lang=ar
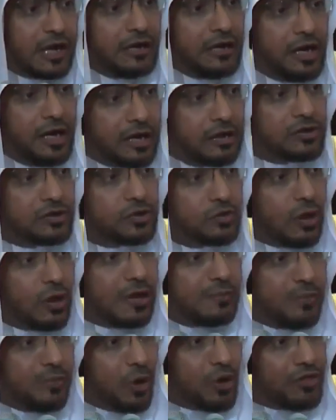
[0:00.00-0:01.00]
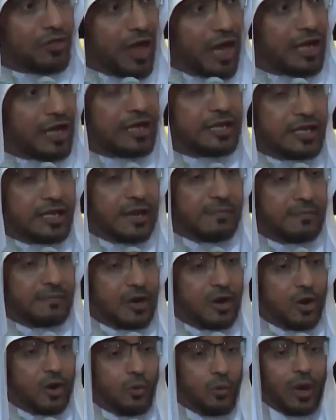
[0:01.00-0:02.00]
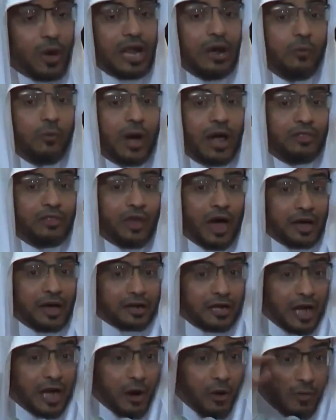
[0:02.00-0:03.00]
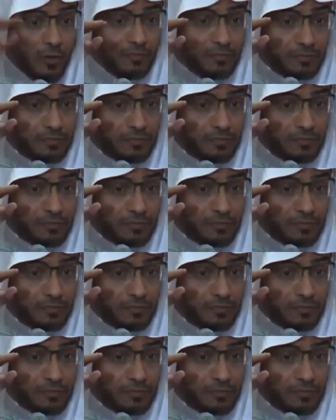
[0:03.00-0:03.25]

الحقد والبغض عليهم ولو أظهر لهم